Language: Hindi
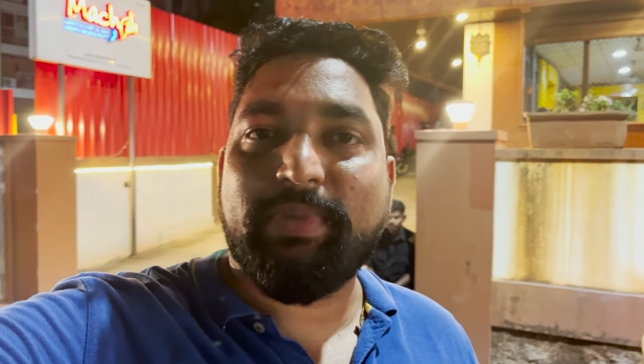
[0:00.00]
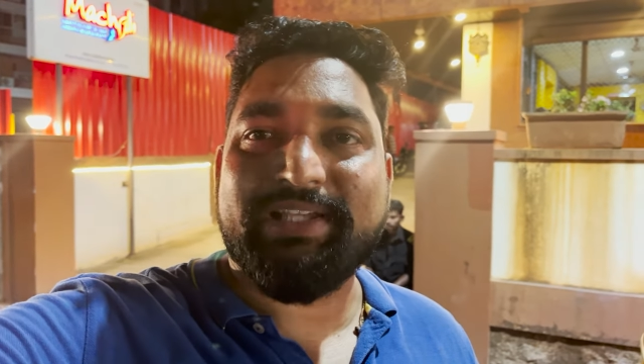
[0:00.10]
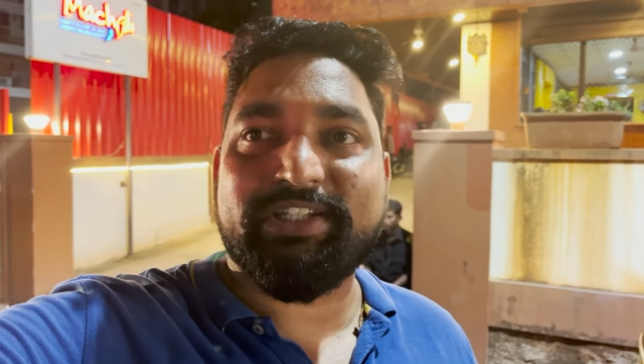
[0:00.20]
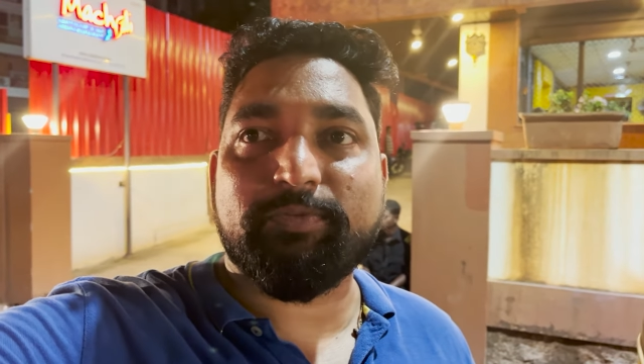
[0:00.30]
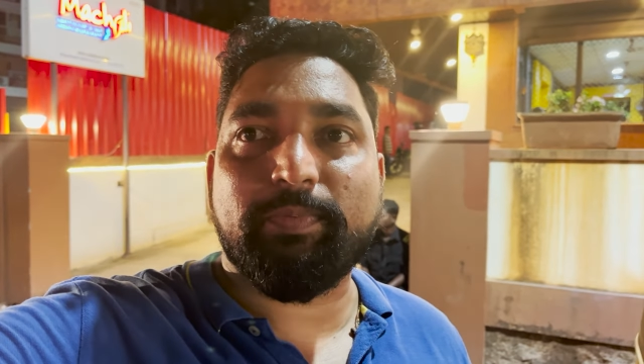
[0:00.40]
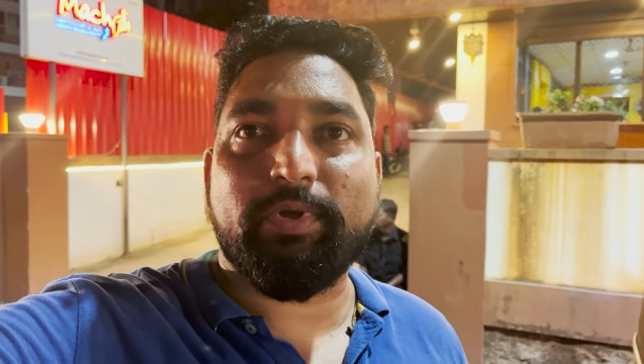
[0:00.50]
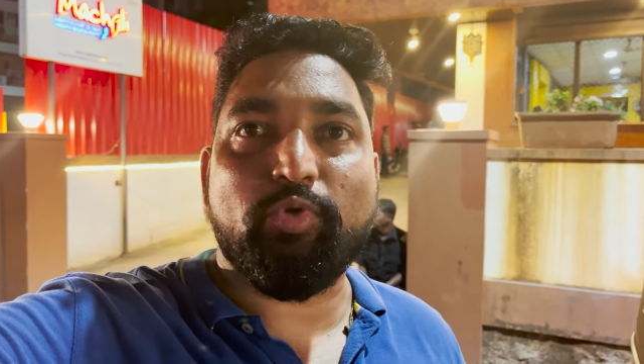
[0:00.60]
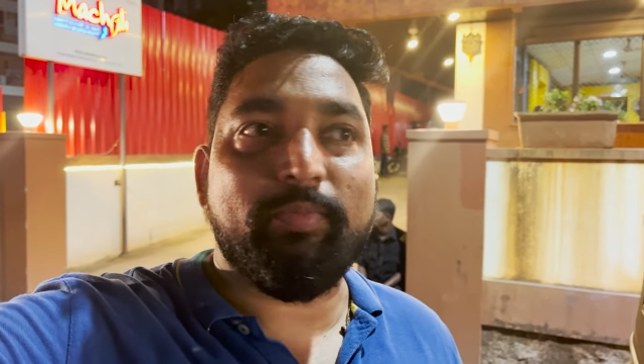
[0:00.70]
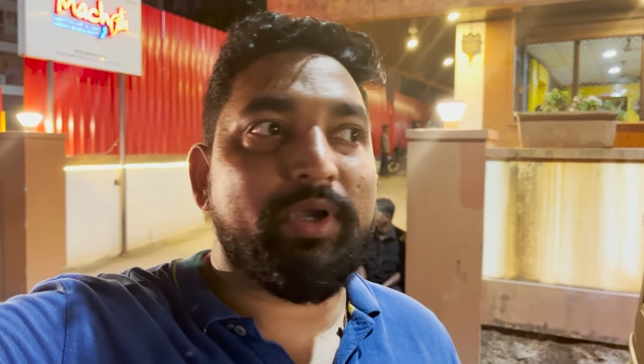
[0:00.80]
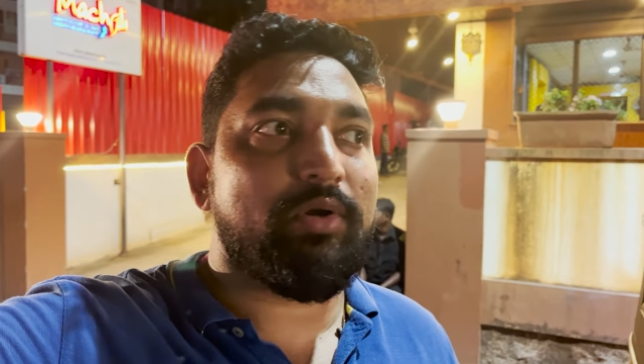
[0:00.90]
प्लेसेस
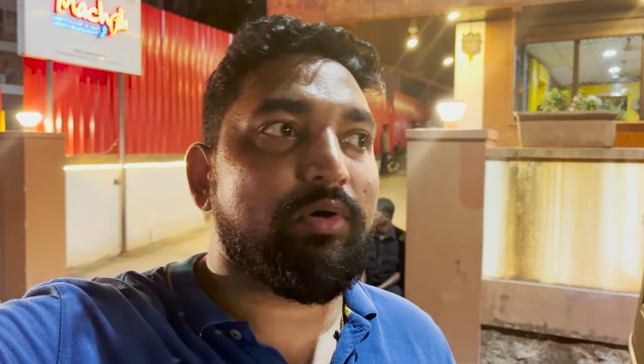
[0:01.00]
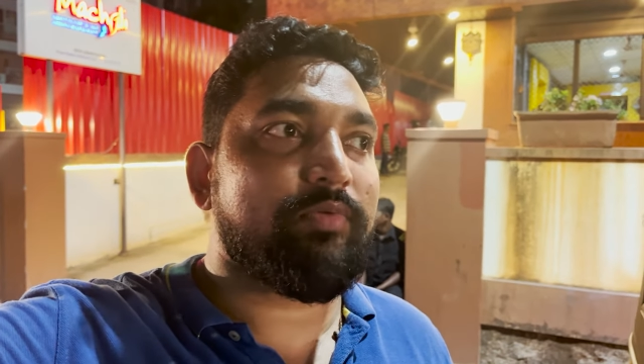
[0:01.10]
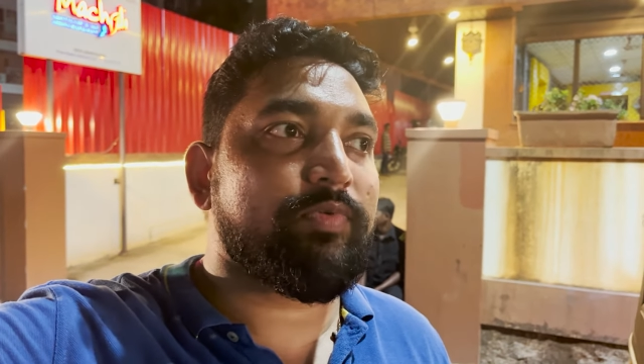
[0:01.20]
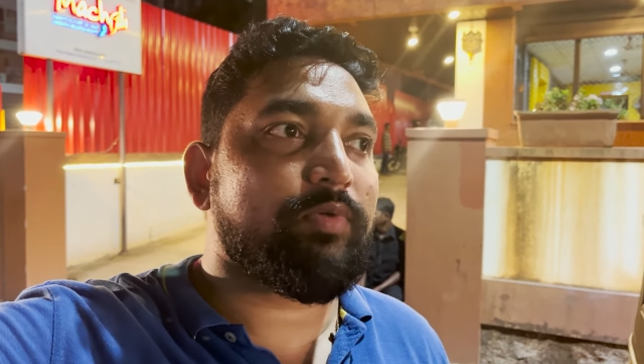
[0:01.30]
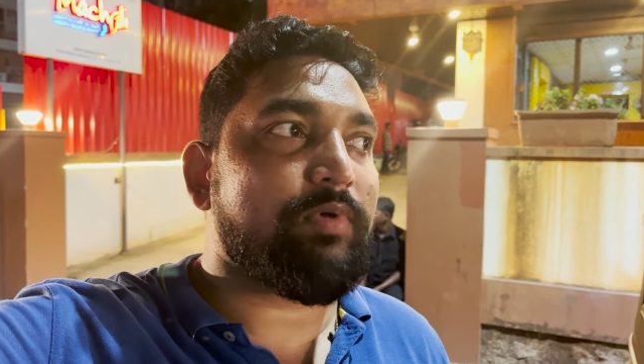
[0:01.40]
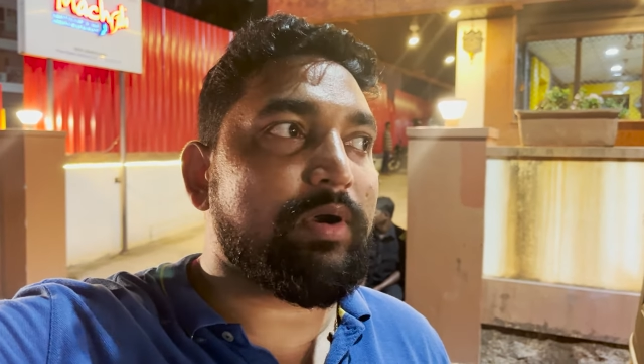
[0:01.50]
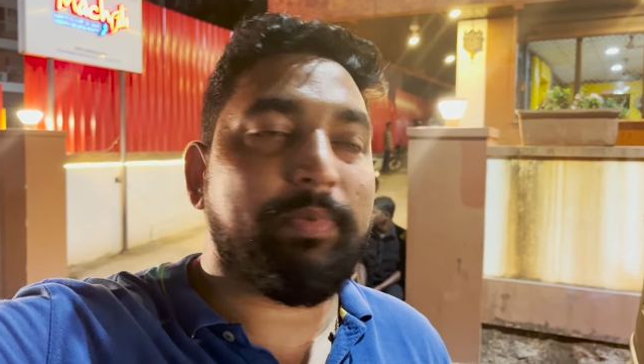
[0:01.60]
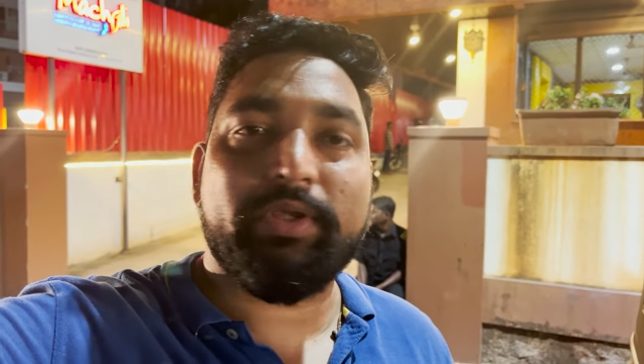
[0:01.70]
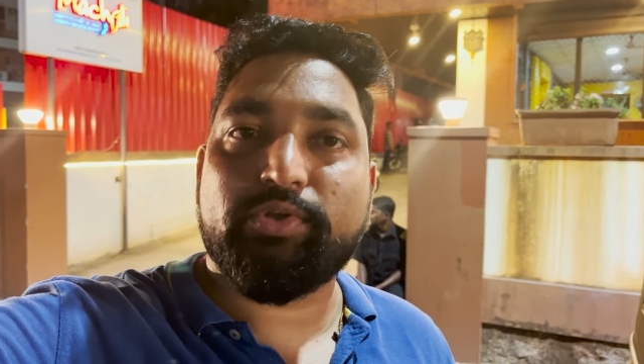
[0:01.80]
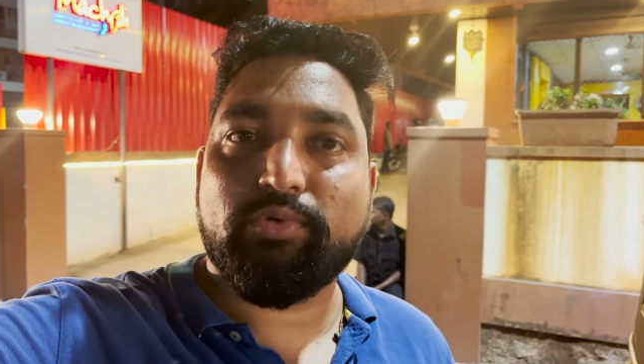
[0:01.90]
पे घूमें और फिर
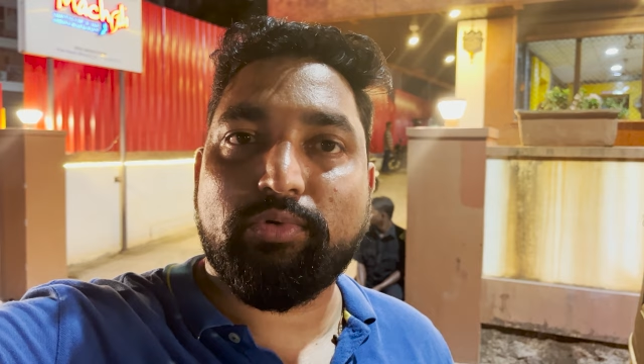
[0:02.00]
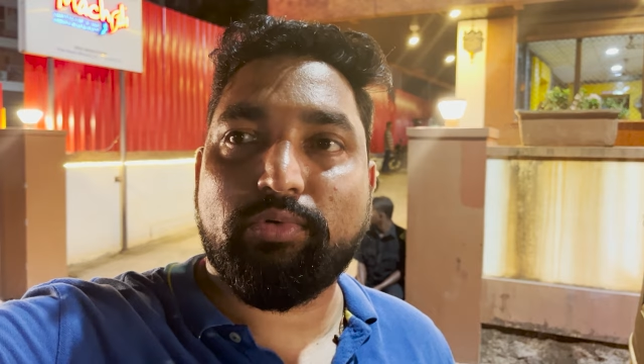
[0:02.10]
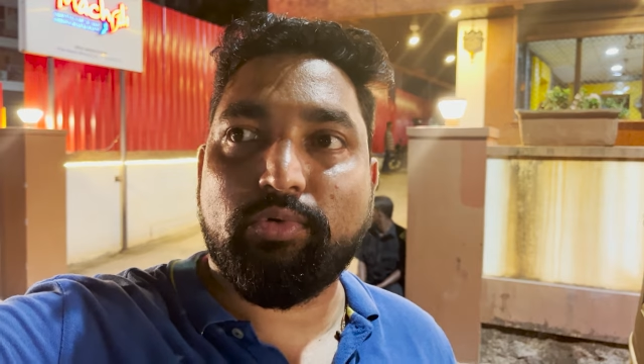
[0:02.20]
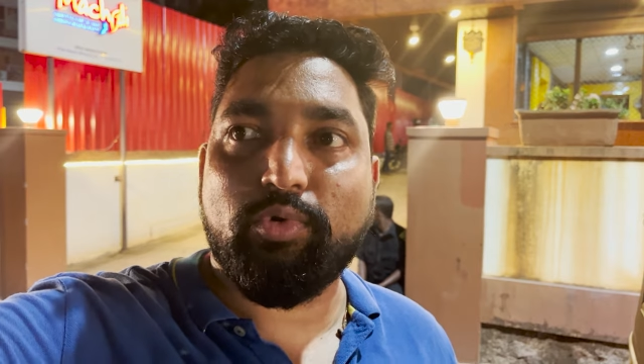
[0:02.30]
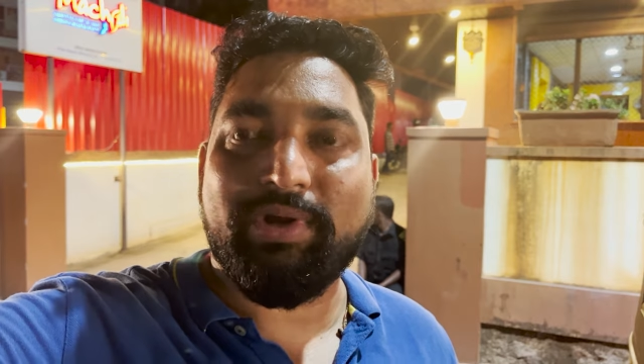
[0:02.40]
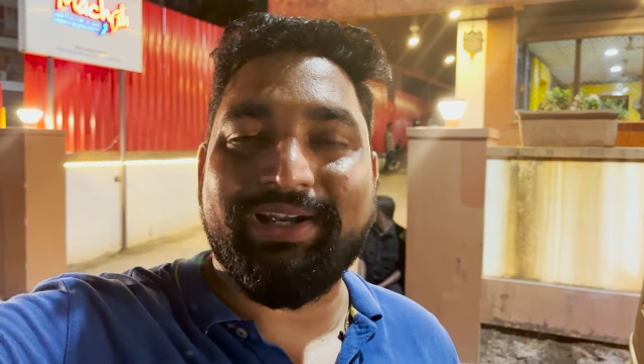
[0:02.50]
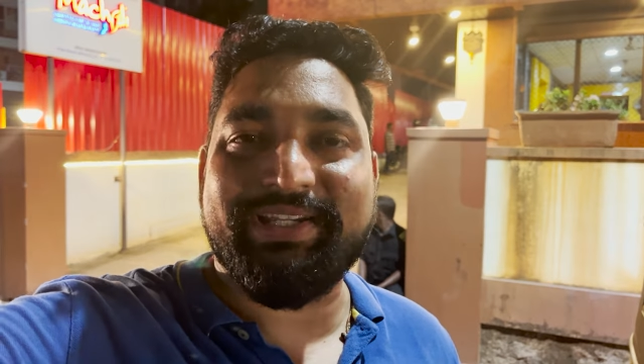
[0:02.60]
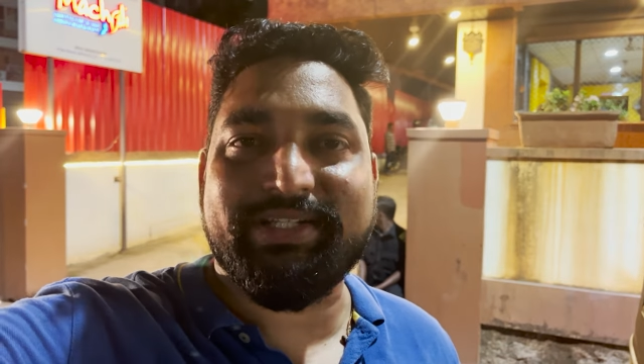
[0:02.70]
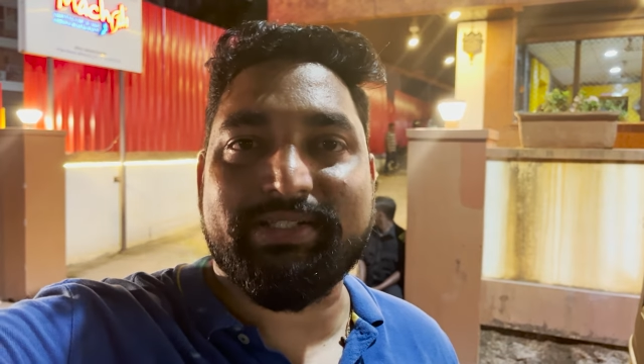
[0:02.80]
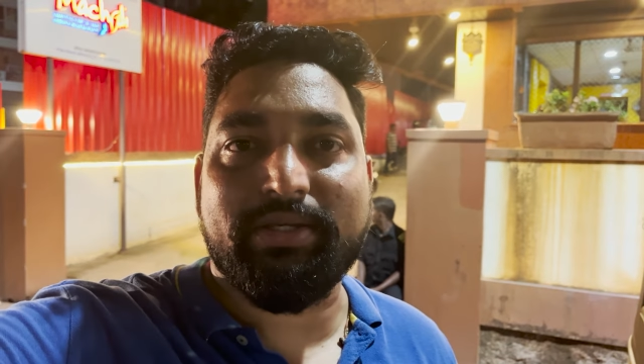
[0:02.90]
वहाँ के जो लोकल
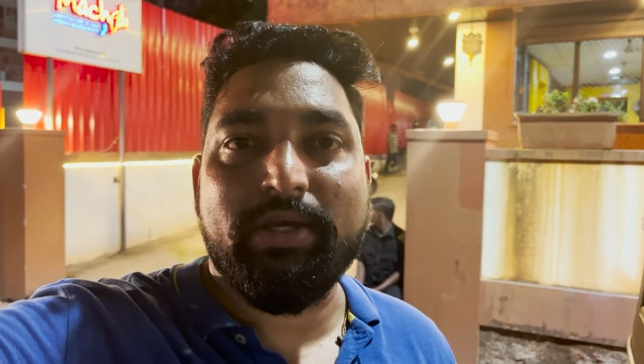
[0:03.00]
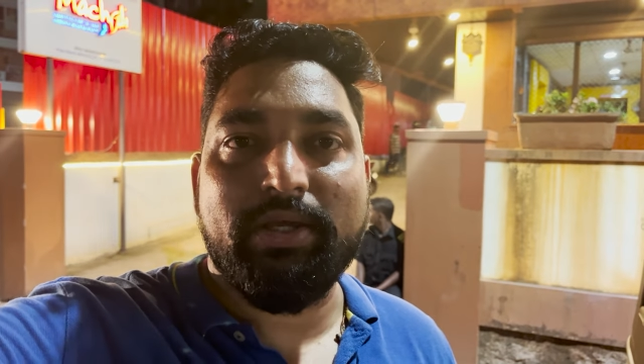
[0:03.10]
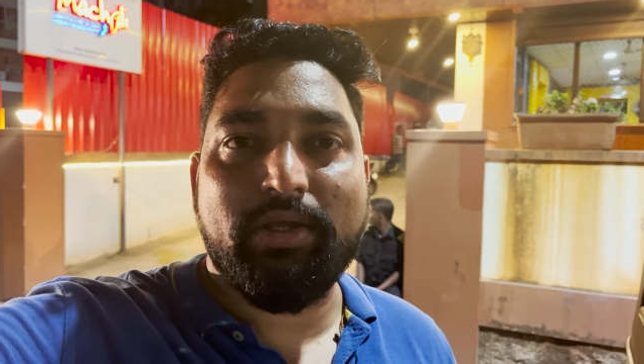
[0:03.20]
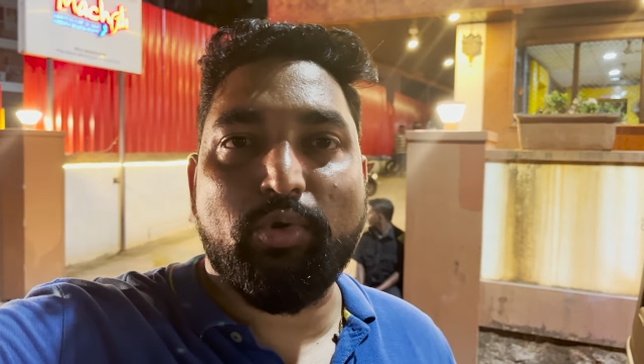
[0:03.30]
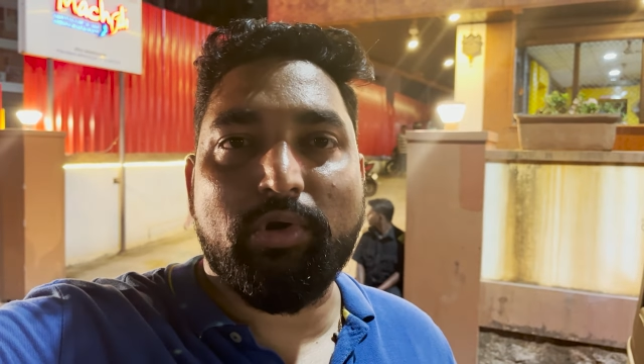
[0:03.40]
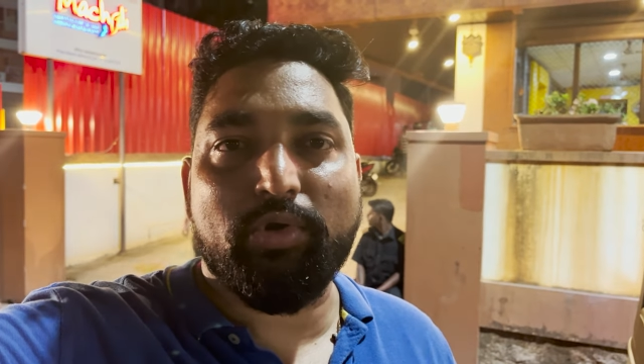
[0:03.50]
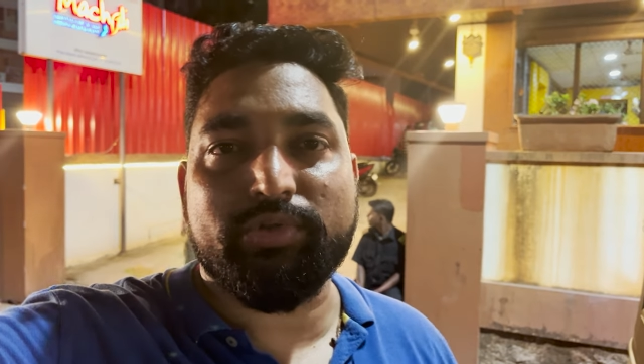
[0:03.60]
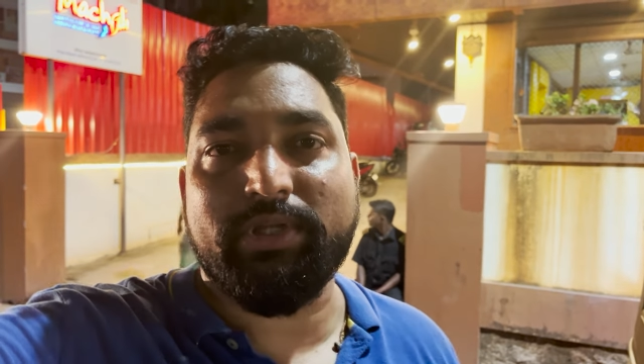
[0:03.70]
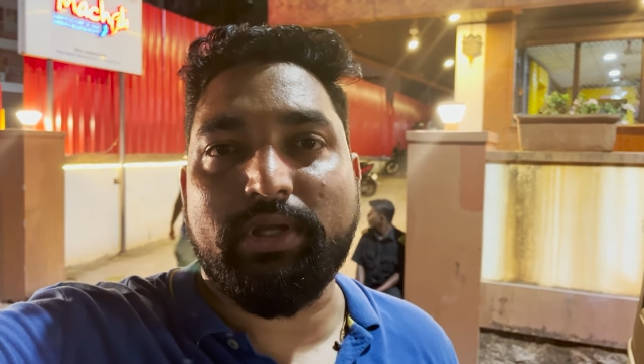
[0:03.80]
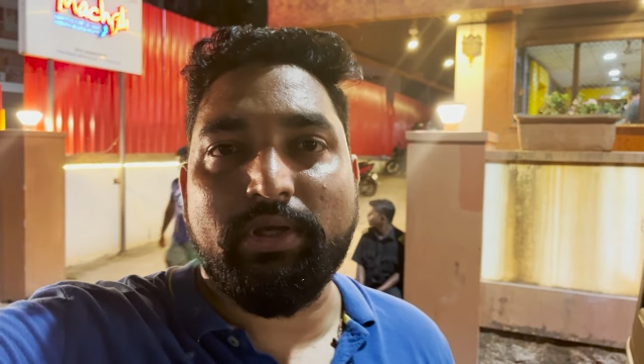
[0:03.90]
डिशेस है लोकल
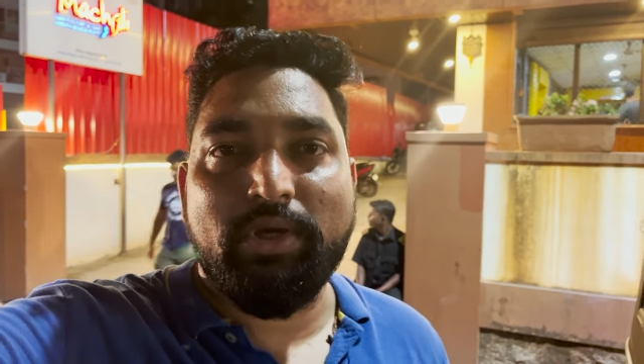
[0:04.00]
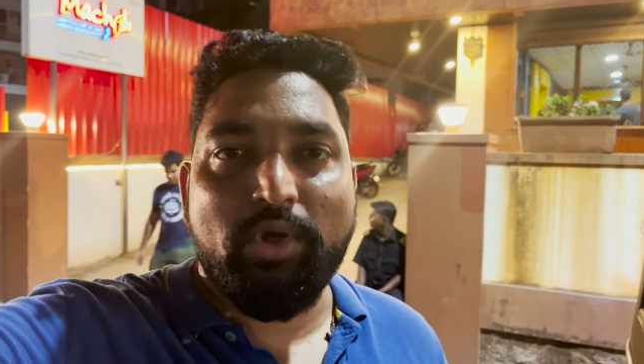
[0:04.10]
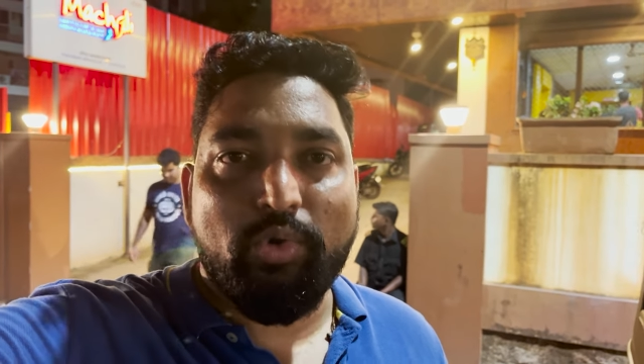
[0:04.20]
कुजिन है